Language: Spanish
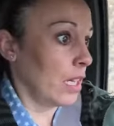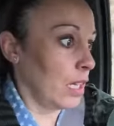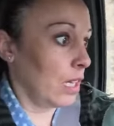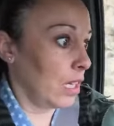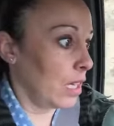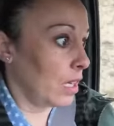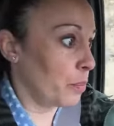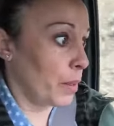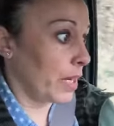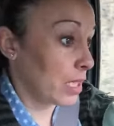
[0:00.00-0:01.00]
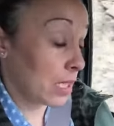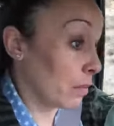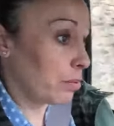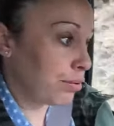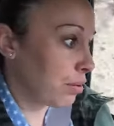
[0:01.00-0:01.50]
y pues
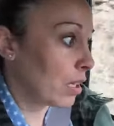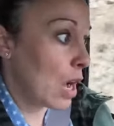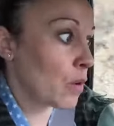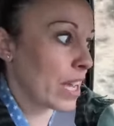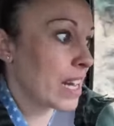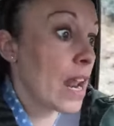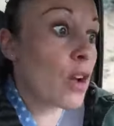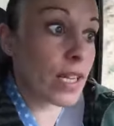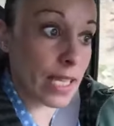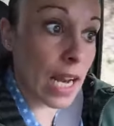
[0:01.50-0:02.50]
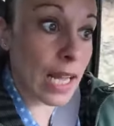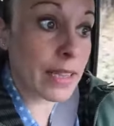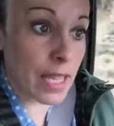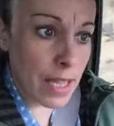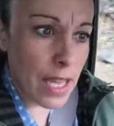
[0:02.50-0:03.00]
aunque es raro que
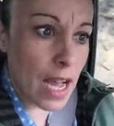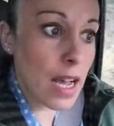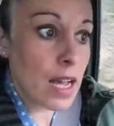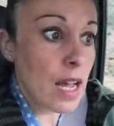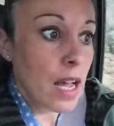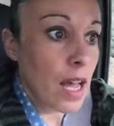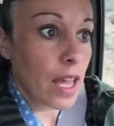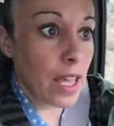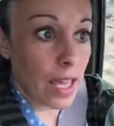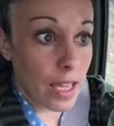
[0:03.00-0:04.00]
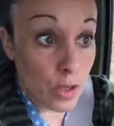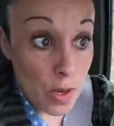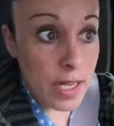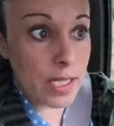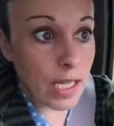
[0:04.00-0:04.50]
salgan de día, y eh,
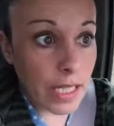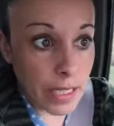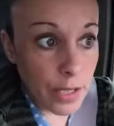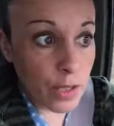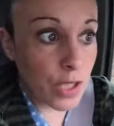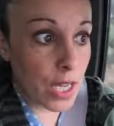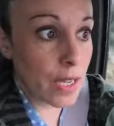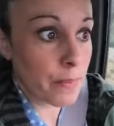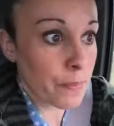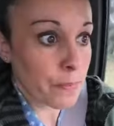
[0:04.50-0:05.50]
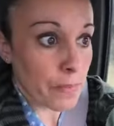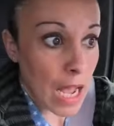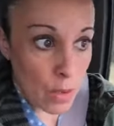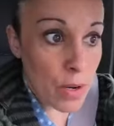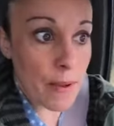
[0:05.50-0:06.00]
suelen salir de noche,
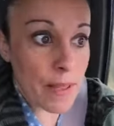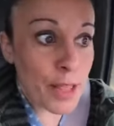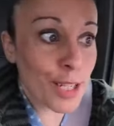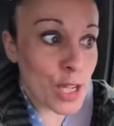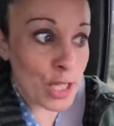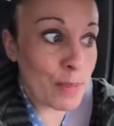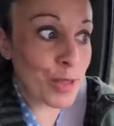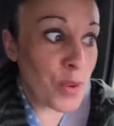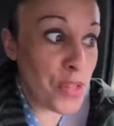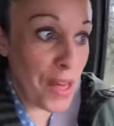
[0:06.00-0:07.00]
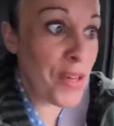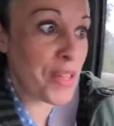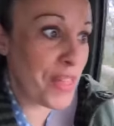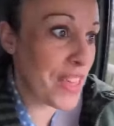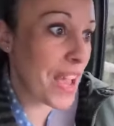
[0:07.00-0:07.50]
alguna vez nos los hemos cruzado
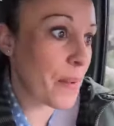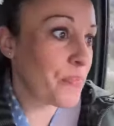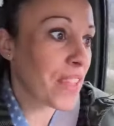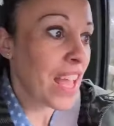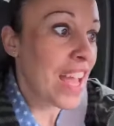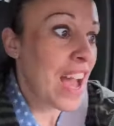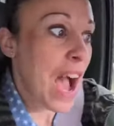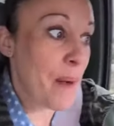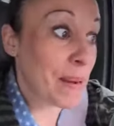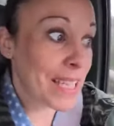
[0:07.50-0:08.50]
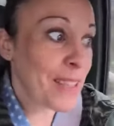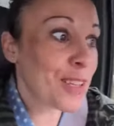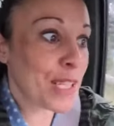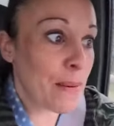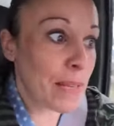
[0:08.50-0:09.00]
de día. Aparte de
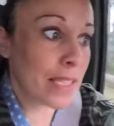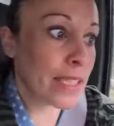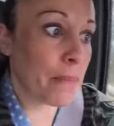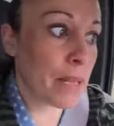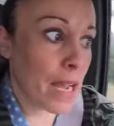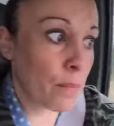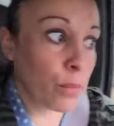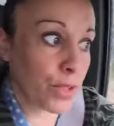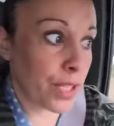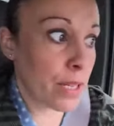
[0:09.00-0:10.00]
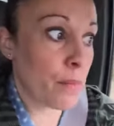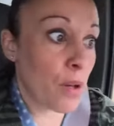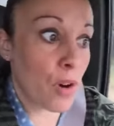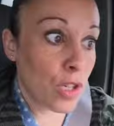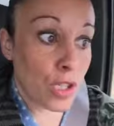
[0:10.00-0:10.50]
los jabalíes también hay
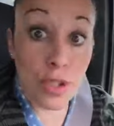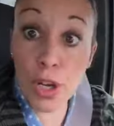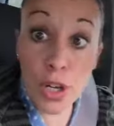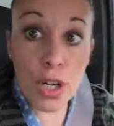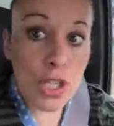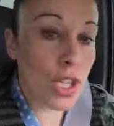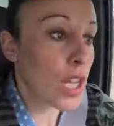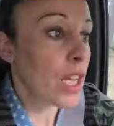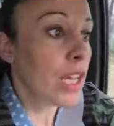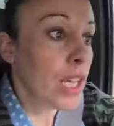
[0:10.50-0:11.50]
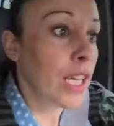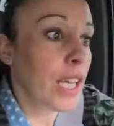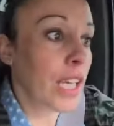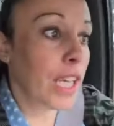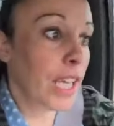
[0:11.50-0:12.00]
muchísimos zorros
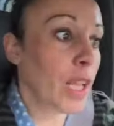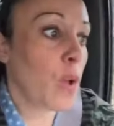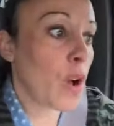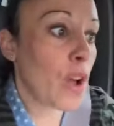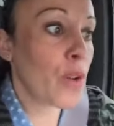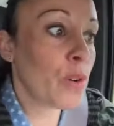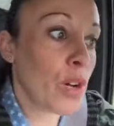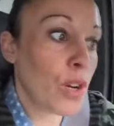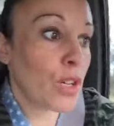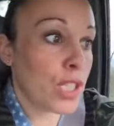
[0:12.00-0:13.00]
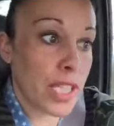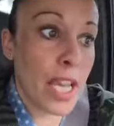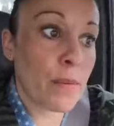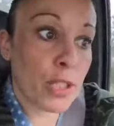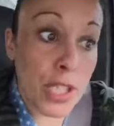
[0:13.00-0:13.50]
y luego hay unos
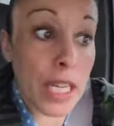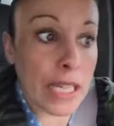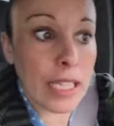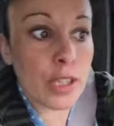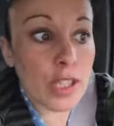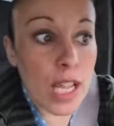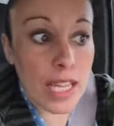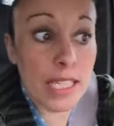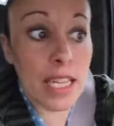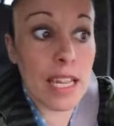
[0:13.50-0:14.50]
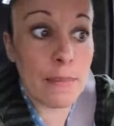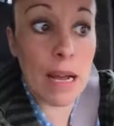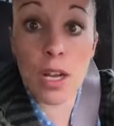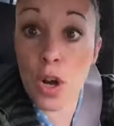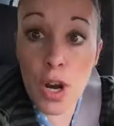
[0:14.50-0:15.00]
ciervos chiquititos que aquí se
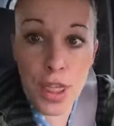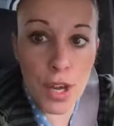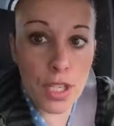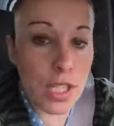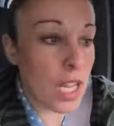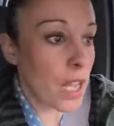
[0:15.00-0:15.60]
llaman corzos.